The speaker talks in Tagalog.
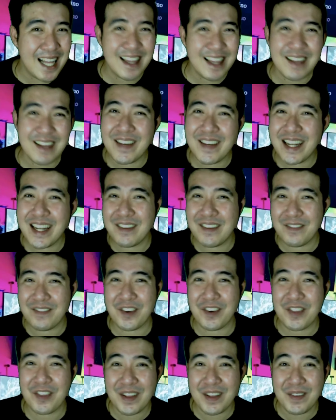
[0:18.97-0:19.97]
So without
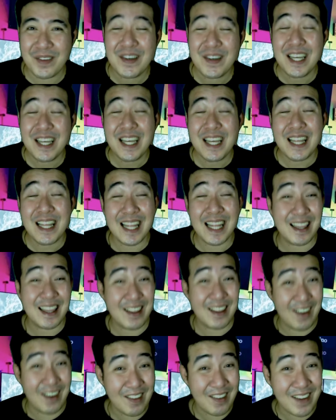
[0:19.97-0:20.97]
further ado,
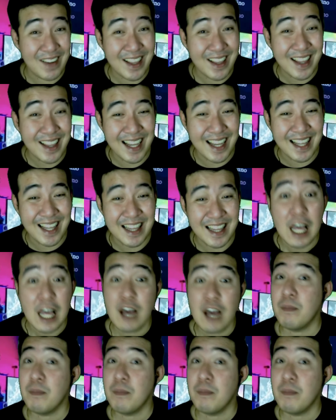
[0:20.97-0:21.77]
let's all watch this.